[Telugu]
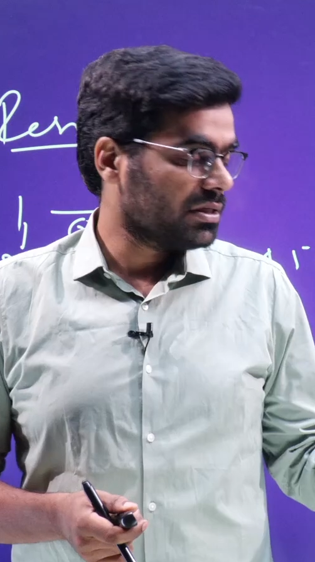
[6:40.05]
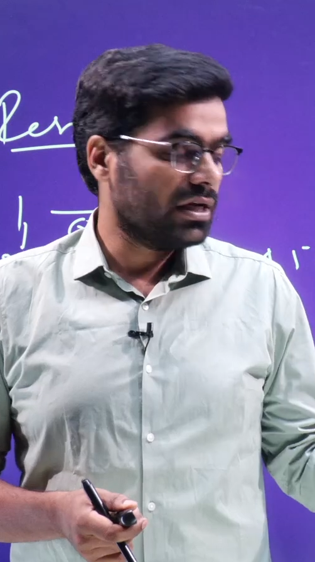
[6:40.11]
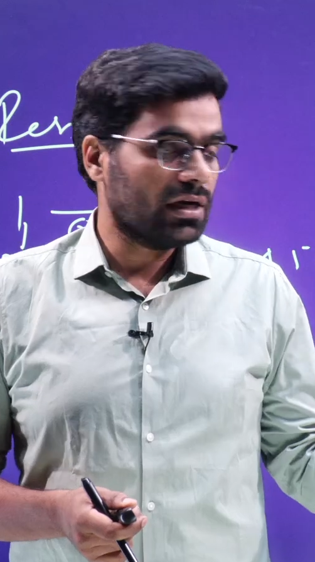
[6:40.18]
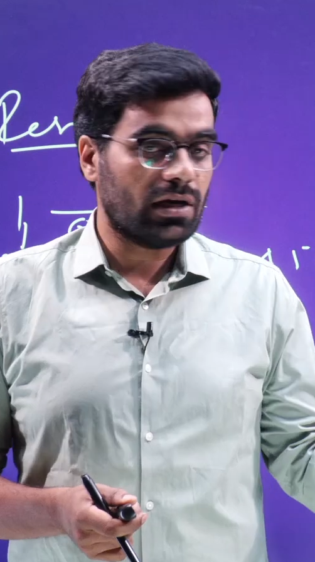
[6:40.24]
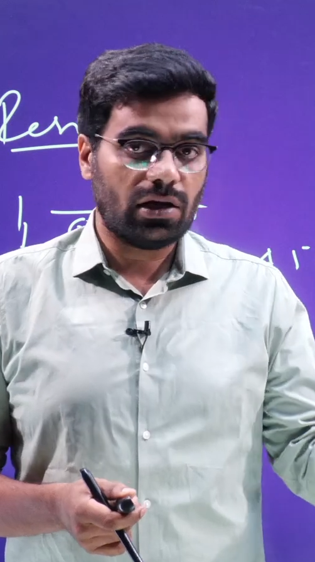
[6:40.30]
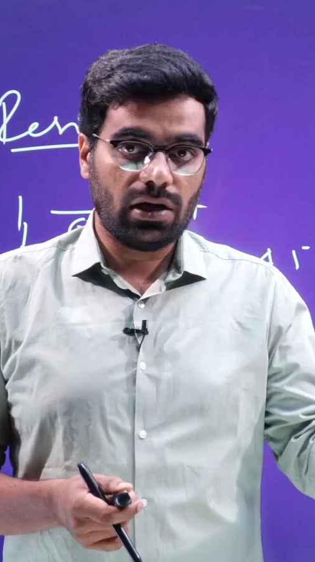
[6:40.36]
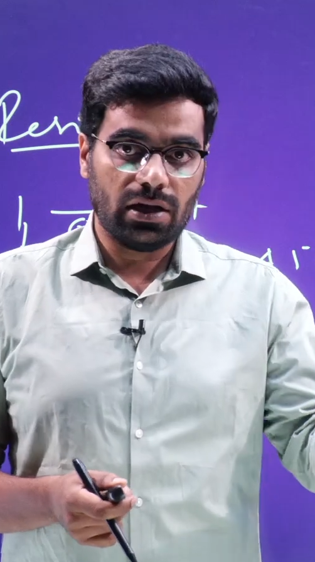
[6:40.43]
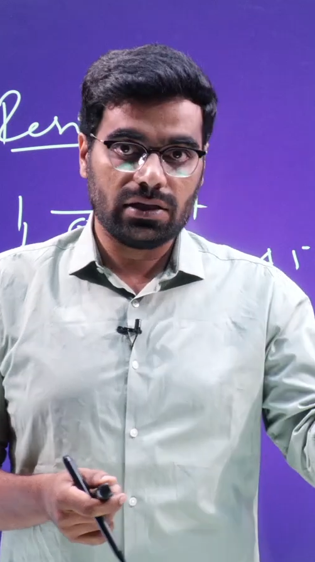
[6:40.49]

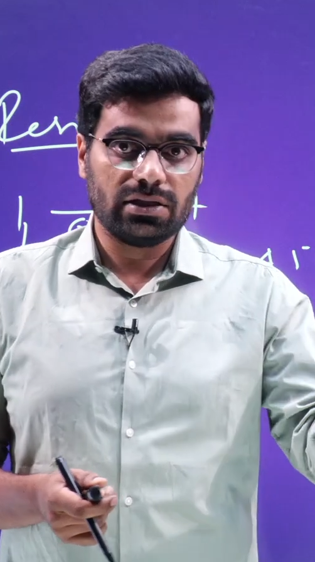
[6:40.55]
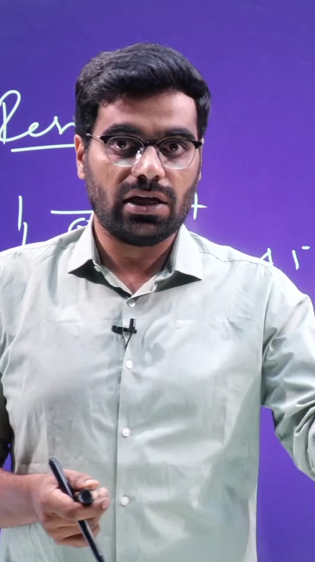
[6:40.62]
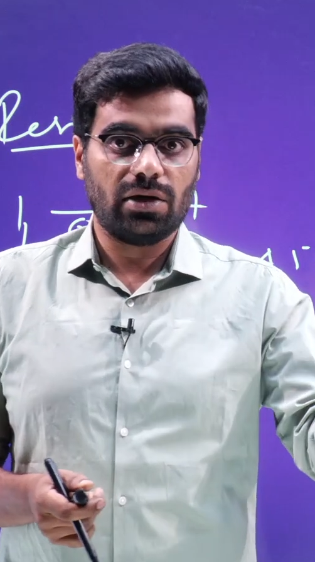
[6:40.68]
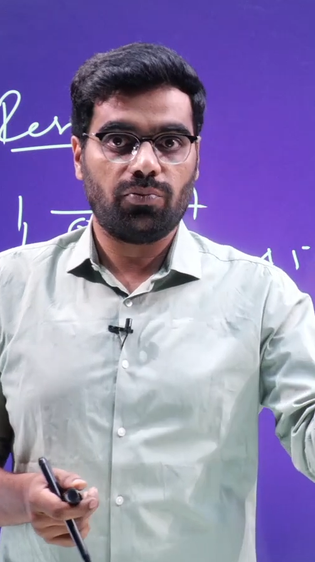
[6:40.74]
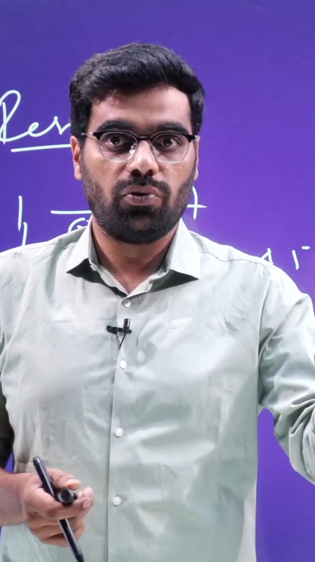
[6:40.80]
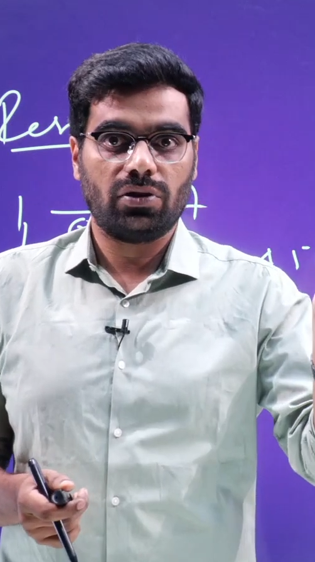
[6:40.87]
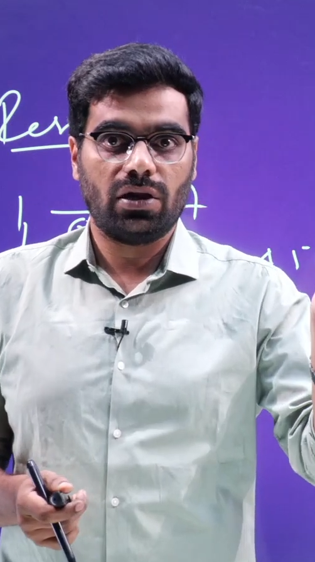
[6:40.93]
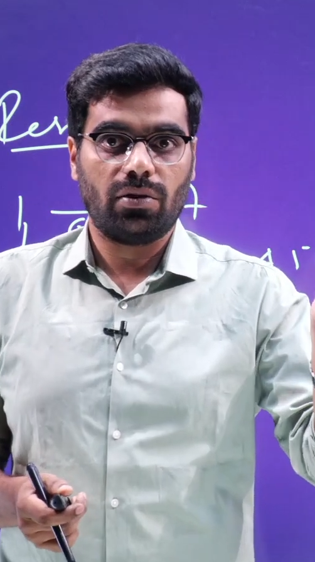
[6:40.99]
సెంట్రల్కి
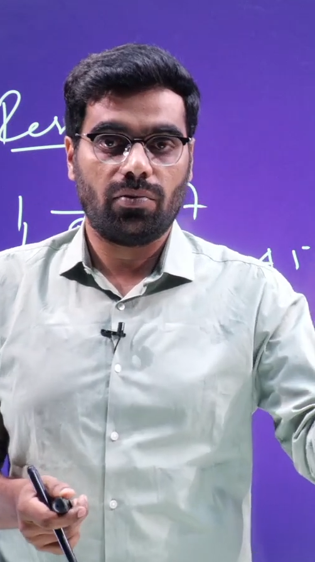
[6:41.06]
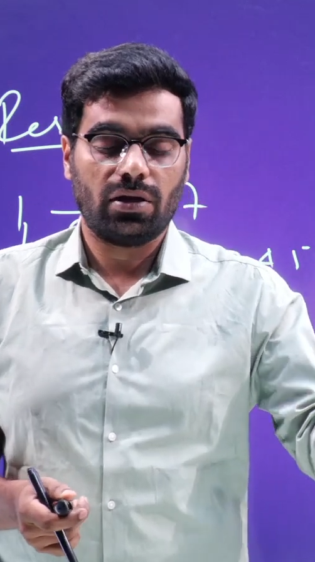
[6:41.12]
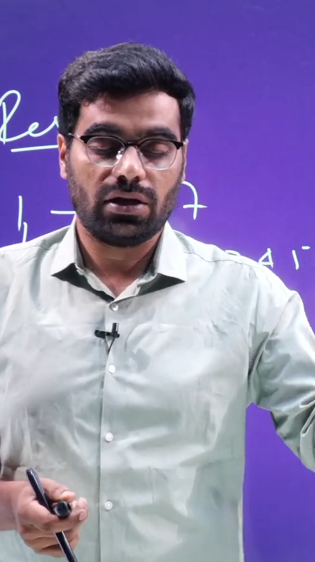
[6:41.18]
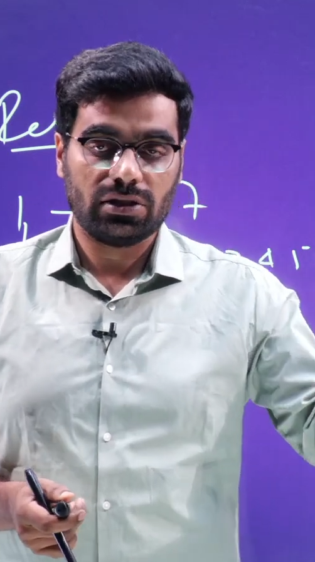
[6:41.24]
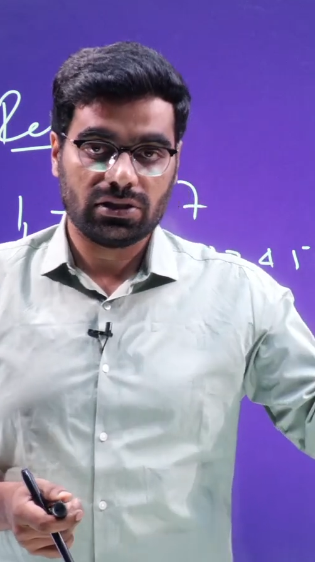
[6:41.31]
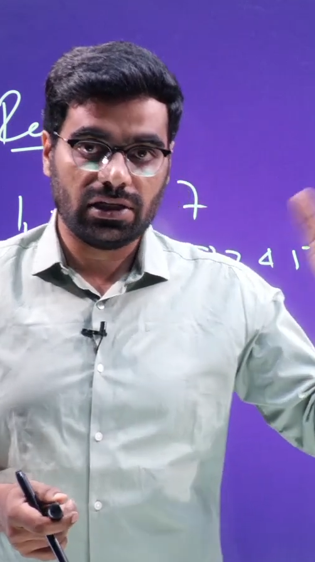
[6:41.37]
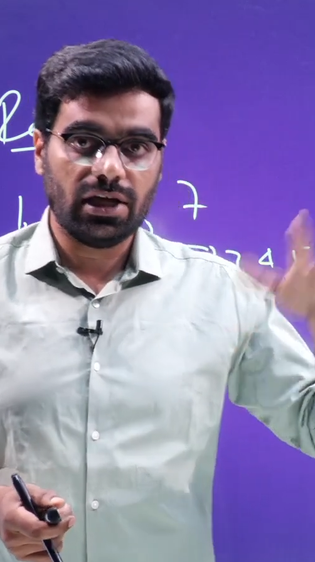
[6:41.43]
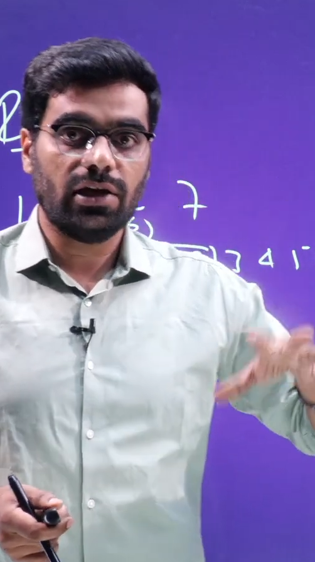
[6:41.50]
సరిపోతుంది
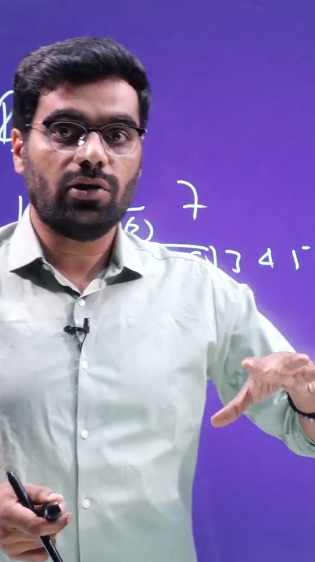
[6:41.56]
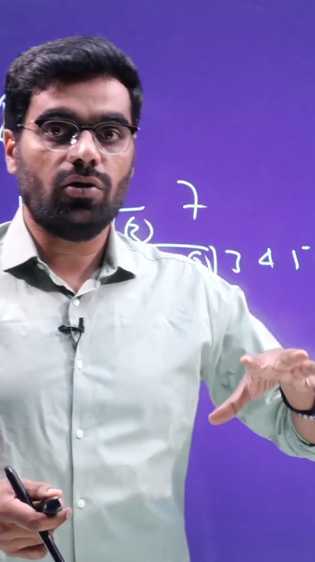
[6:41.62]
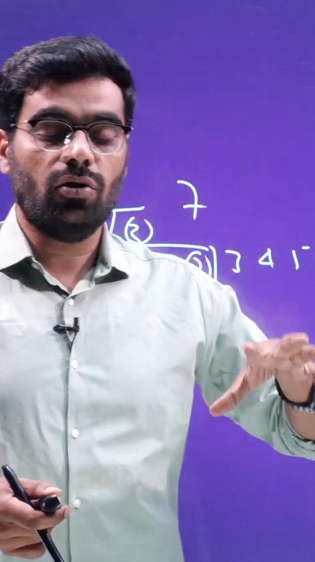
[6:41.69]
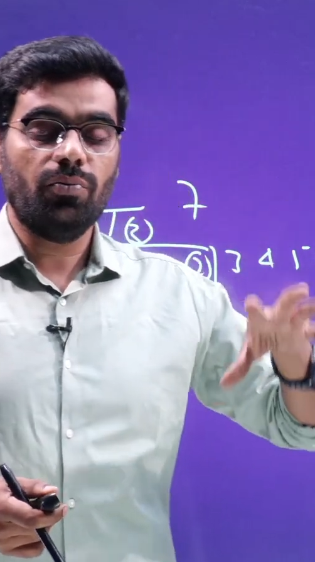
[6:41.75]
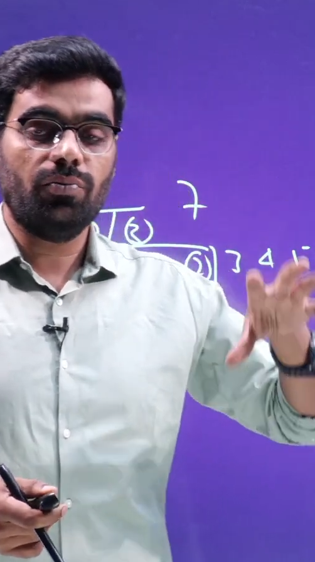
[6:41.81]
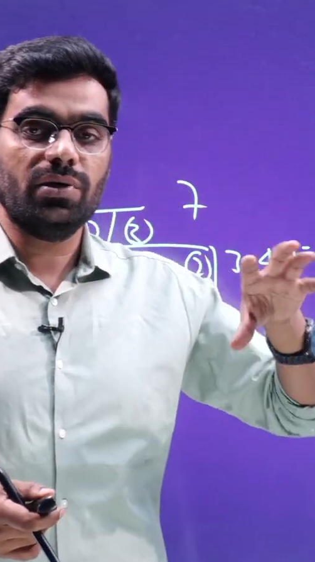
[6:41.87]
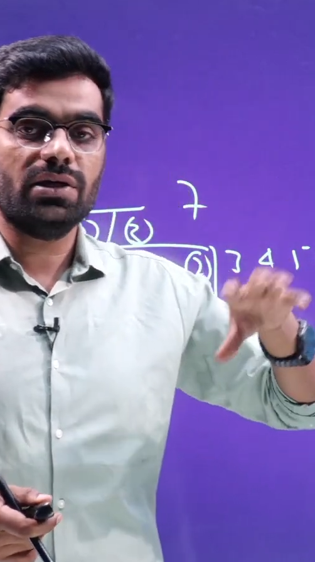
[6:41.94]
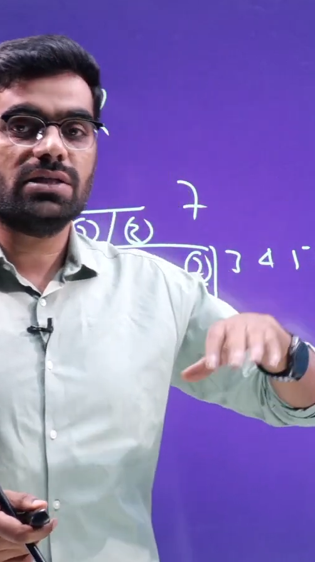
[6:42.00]
అనమాట
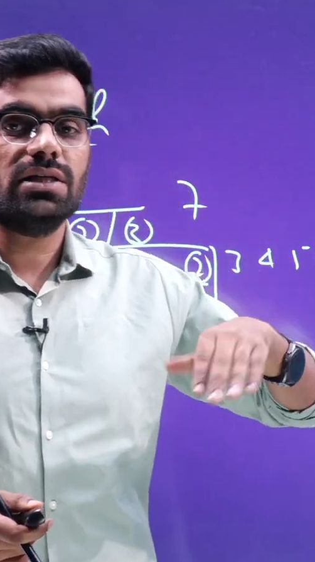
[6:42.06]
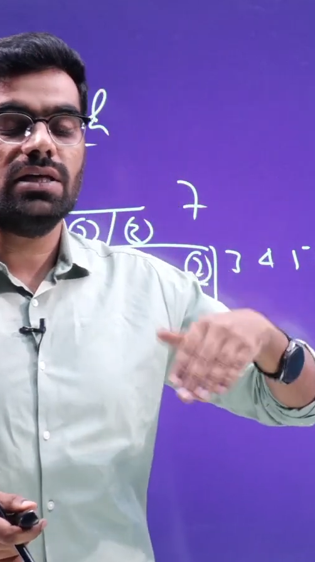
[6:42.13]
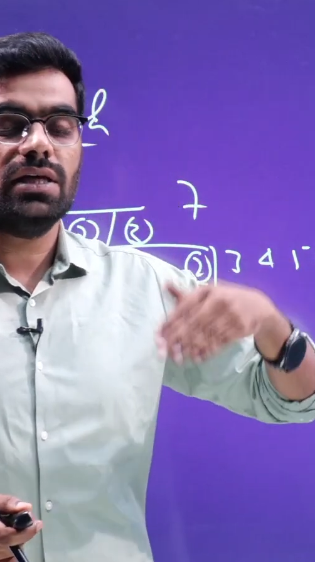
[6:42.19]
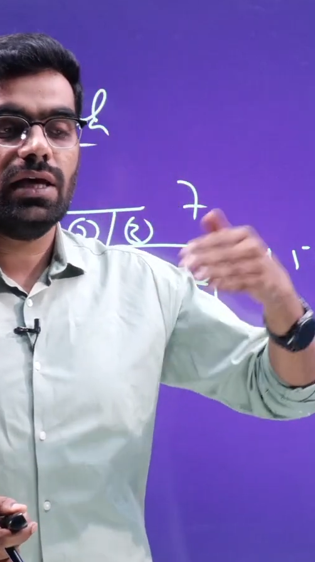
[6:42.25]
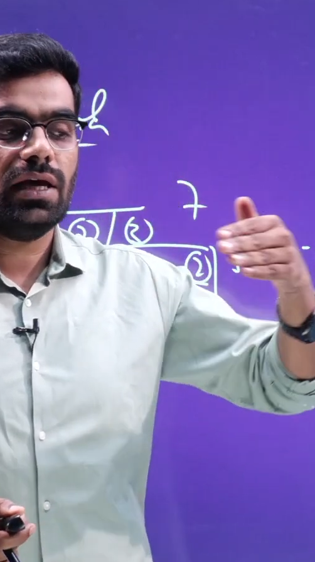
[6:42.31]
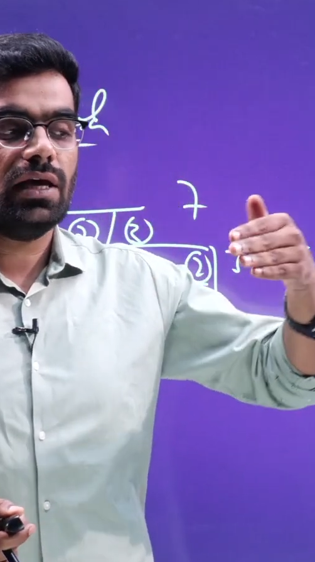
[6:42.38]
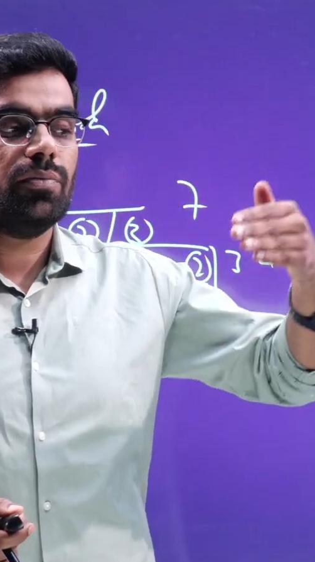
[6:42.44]
స్టేట్లో బీసీ